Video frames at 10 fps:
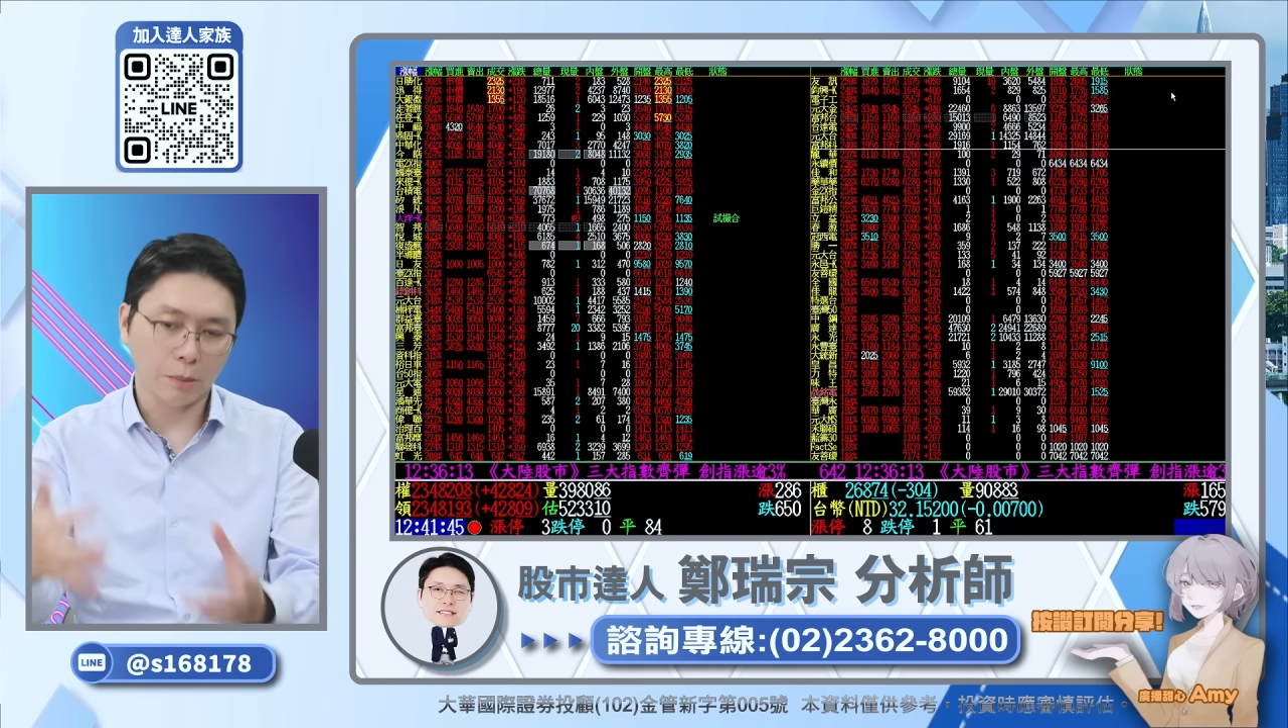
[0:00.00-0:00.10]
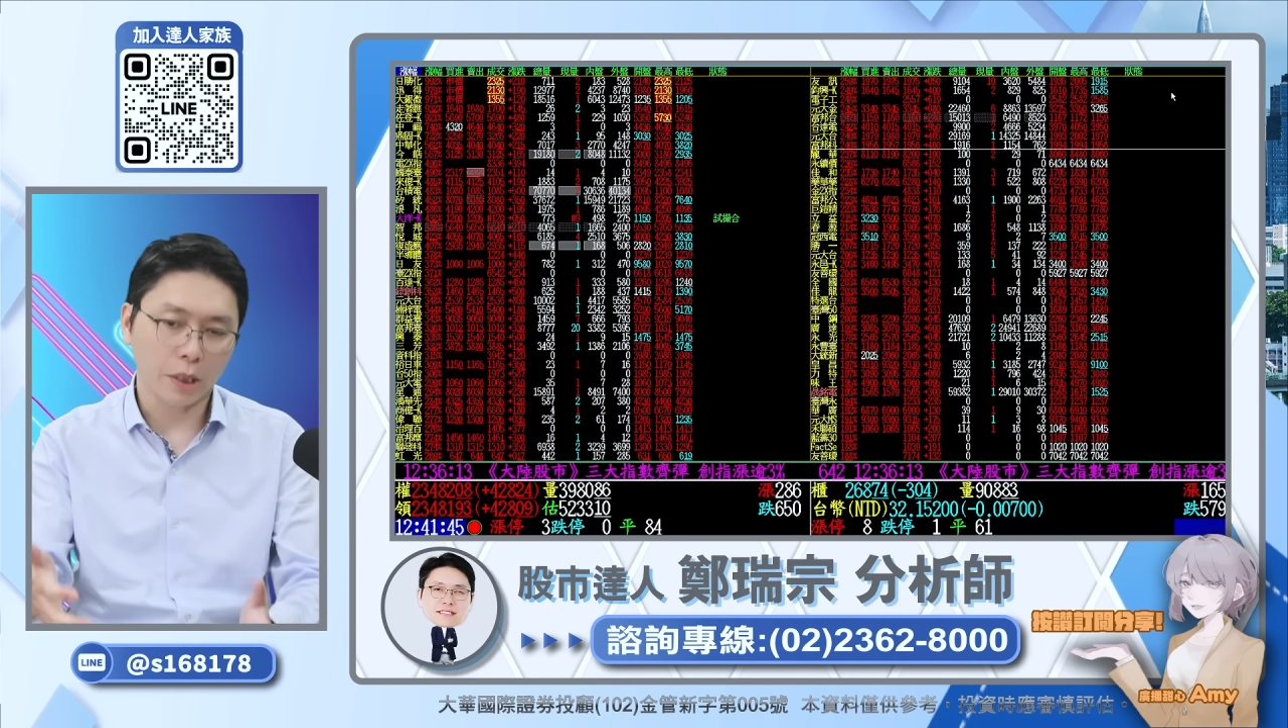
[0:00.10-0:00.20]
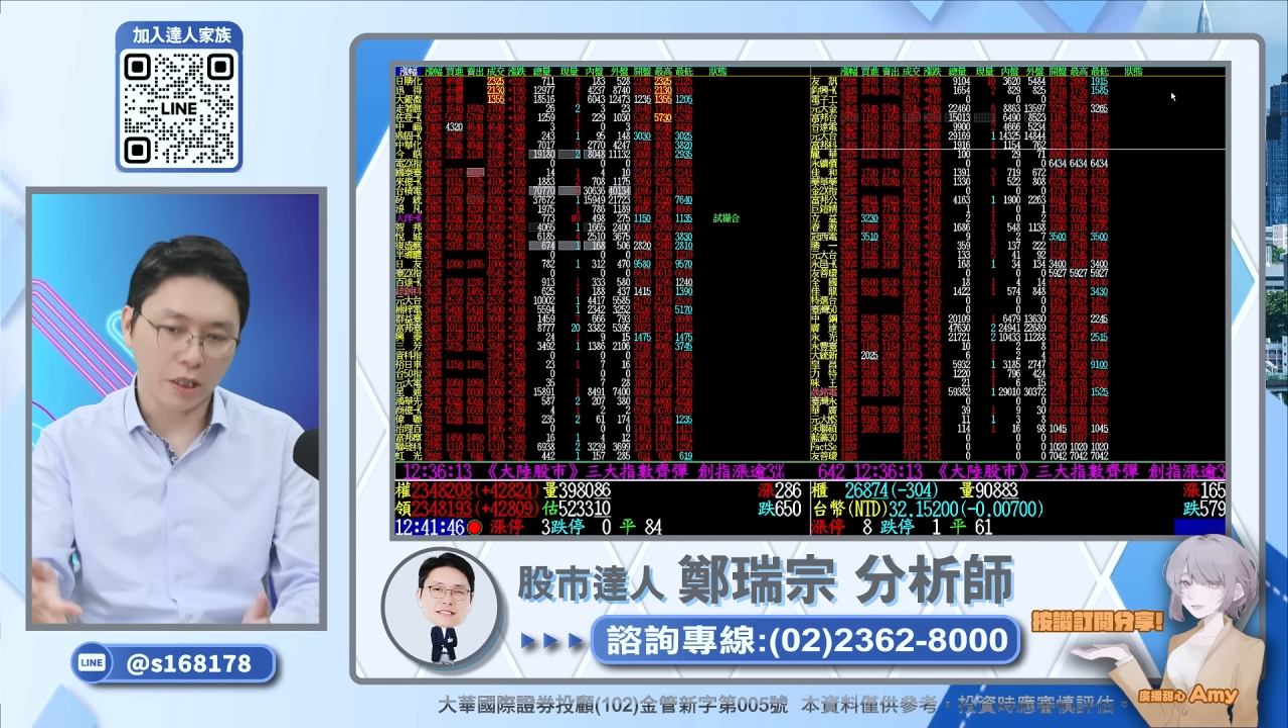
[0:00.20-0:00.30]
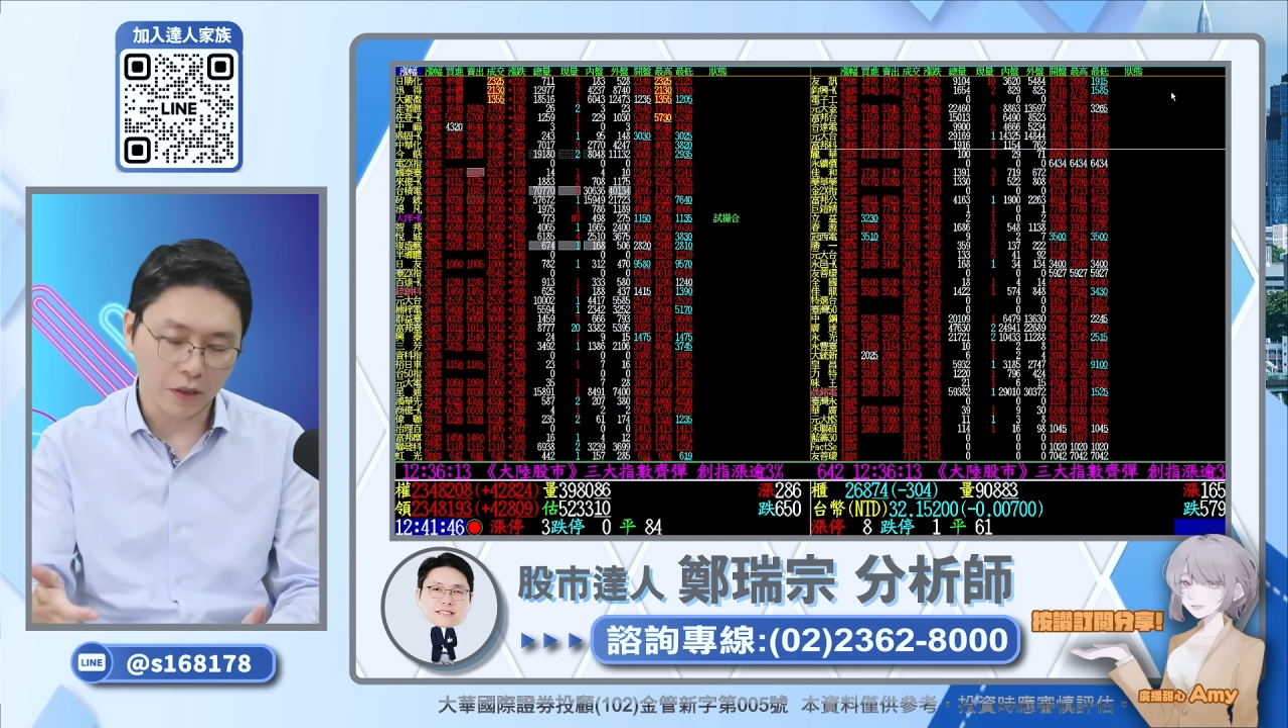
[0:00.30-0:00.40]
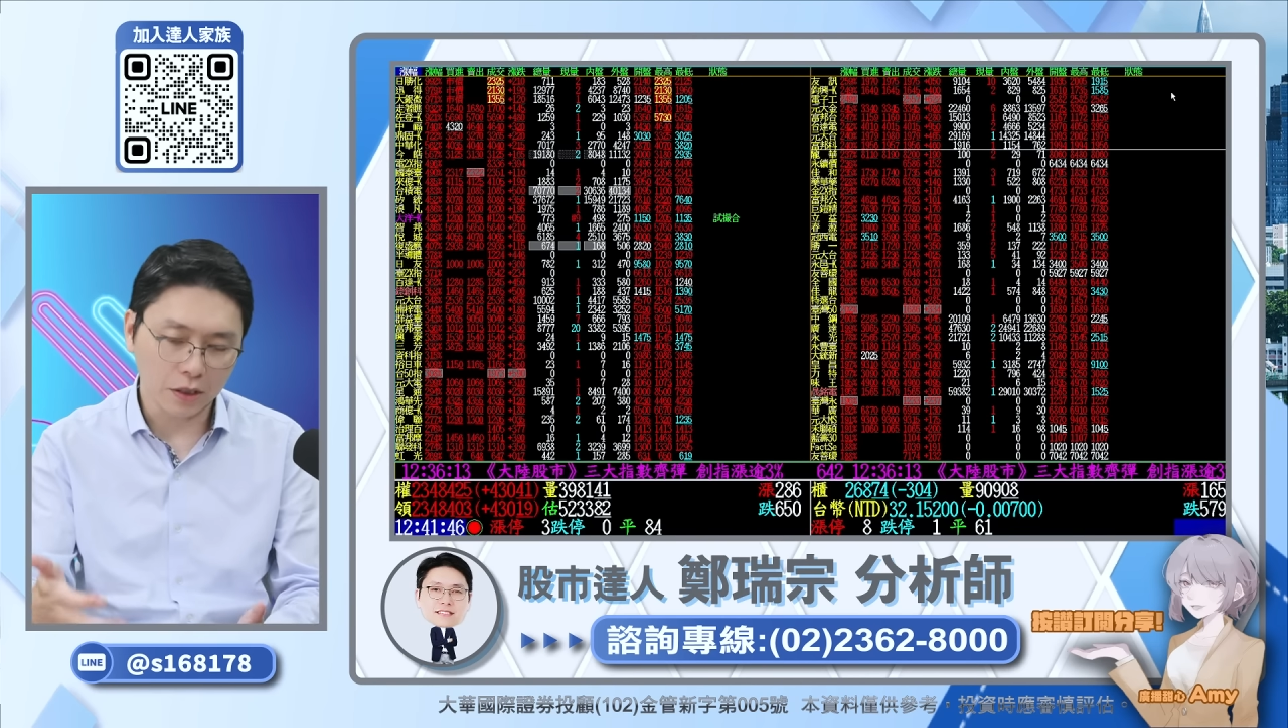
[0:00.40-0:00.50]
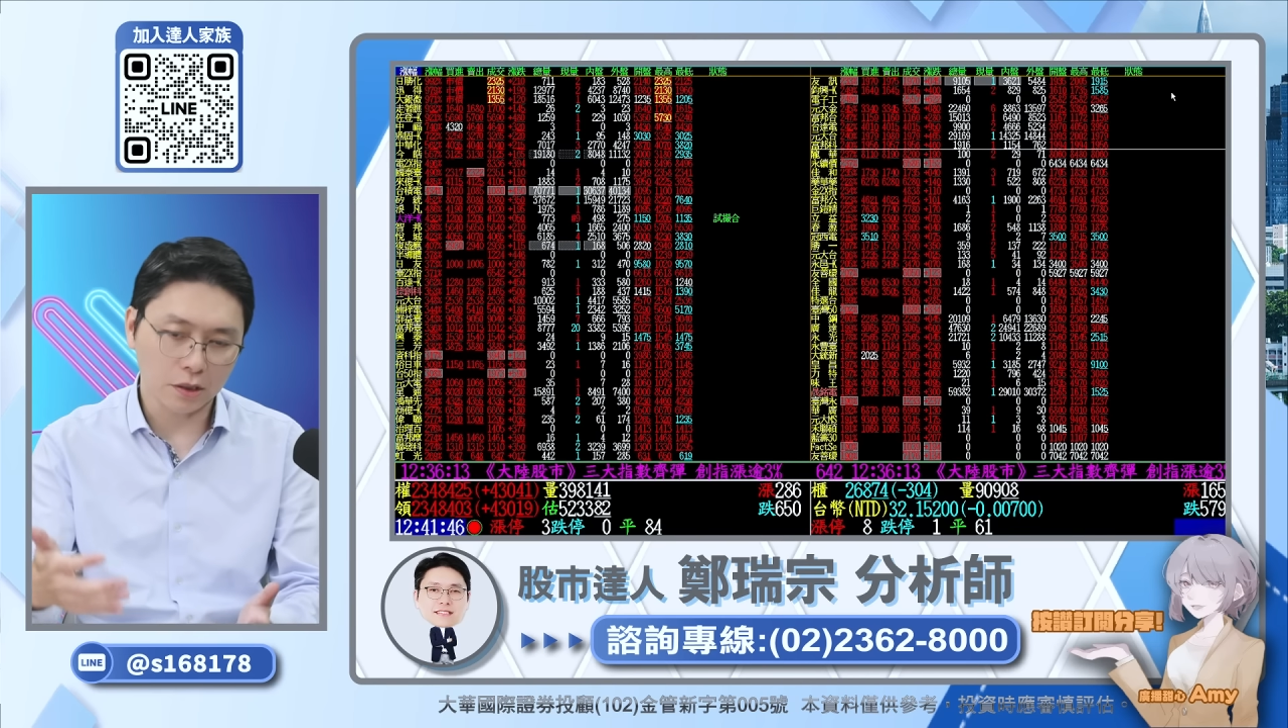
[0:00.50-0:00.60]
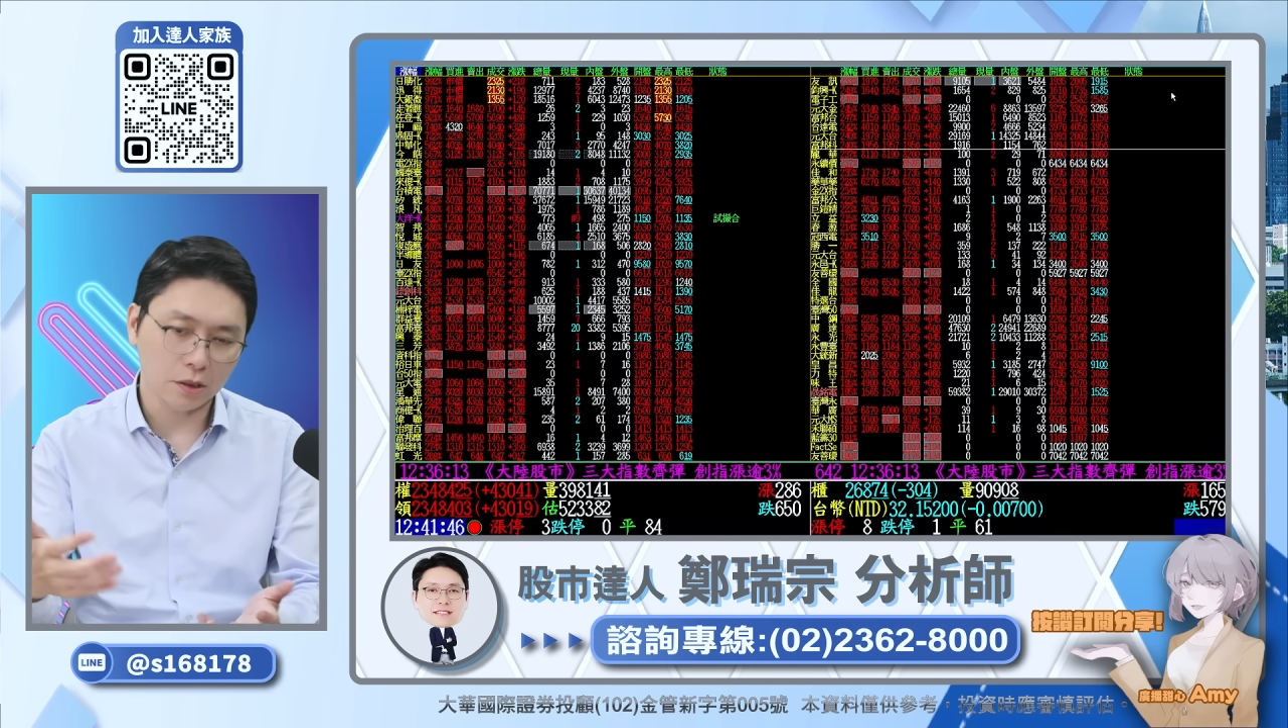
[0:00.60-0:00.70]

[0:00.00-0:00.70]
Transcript: 白的方式，